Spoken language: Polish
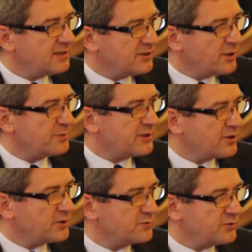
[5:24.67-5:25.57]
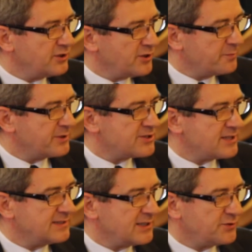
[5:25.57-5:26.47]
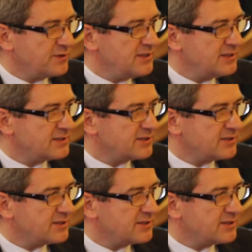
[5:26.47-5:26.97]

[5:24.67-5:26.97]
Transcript: dobry rozwój i dobry czas dla Świdnicy